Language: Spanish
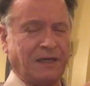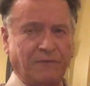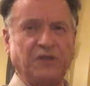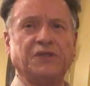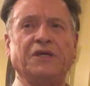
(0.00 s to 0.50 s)

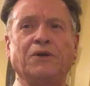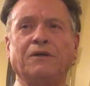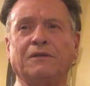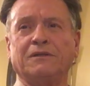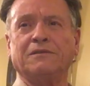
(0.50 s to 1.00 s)
a mi
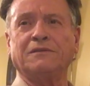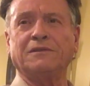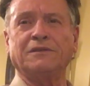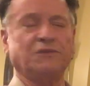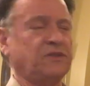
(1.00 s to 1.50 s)
Señor
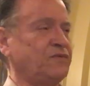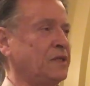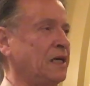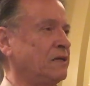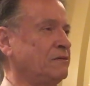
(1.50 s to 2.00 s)

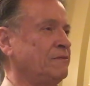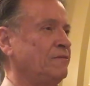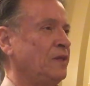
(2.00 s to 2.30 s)
crucificado.